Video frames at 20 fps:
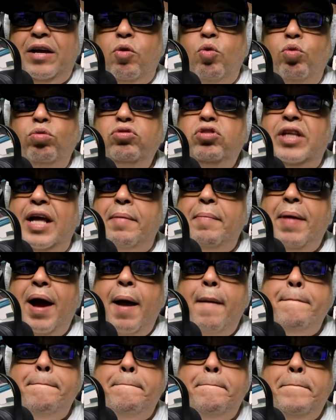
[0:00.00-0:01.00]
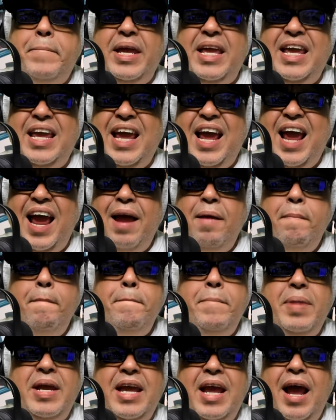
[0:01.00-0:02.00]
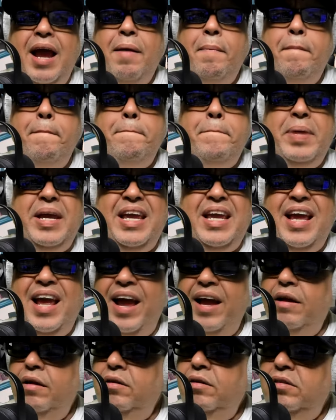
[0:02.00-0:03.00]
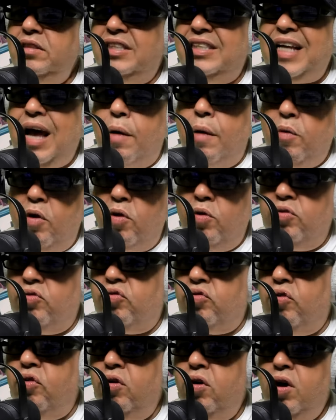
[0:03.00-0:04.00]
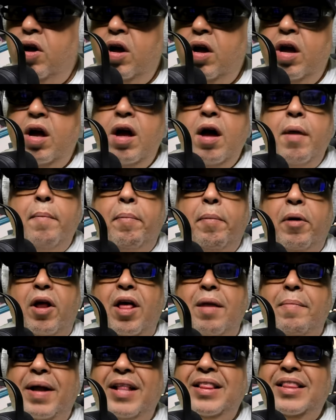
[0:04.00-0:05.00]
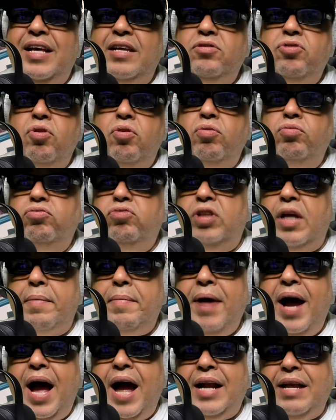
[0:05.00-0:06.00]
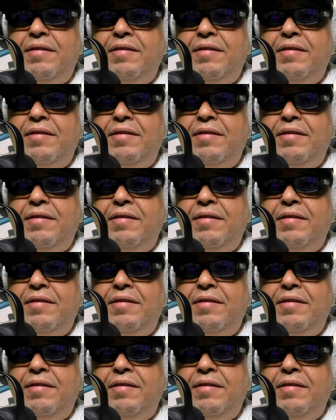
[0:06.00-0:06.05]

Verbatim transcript: tema bien, bien, bien sabroso. Pero además de eso, un tema a